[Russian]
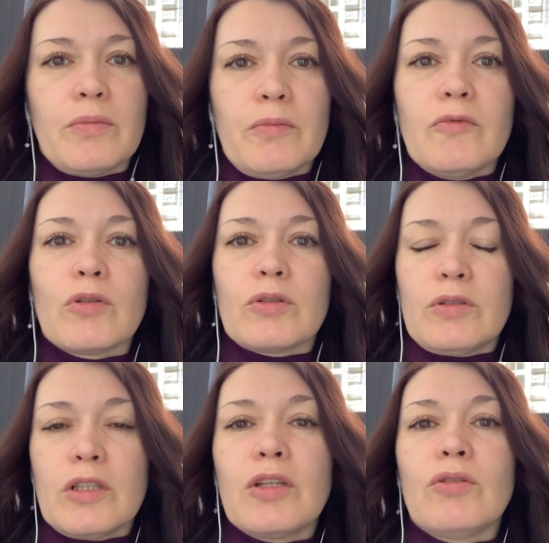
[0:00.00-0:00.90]
Вот
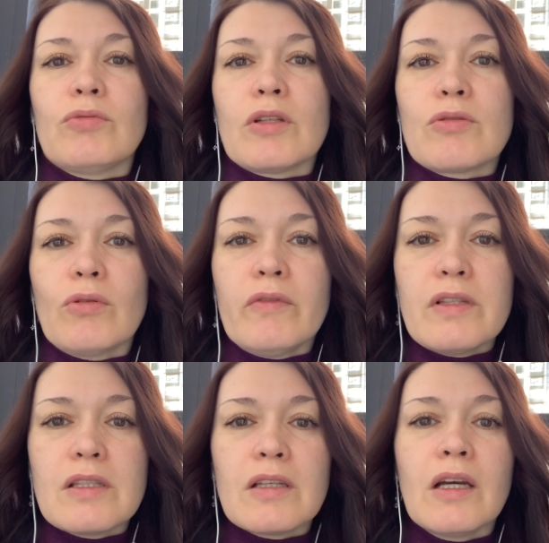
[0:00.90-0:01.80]
такие у нас
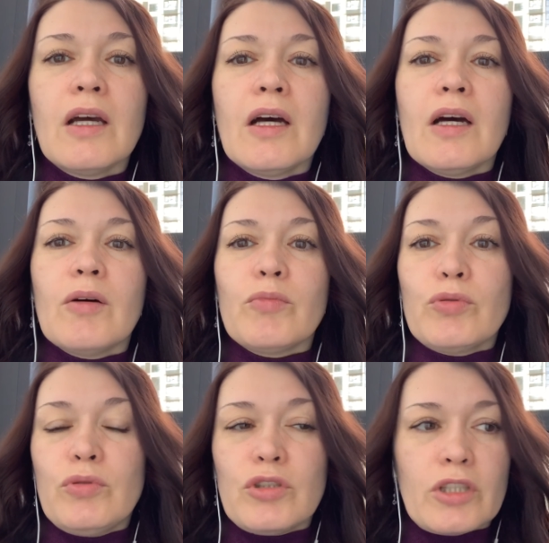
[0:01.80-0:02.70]
новости.
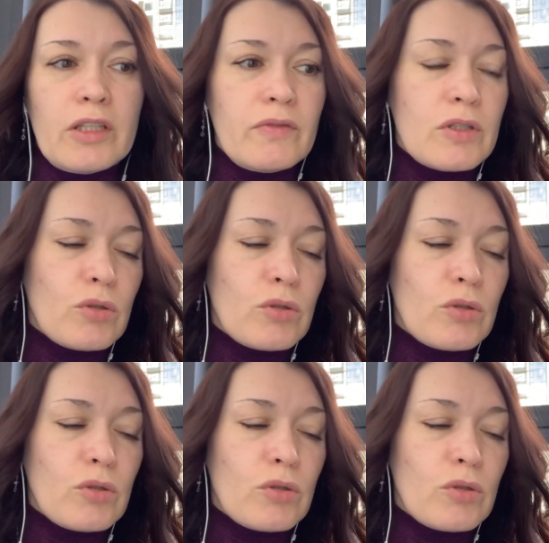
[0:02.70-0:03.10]
Буду держать вас в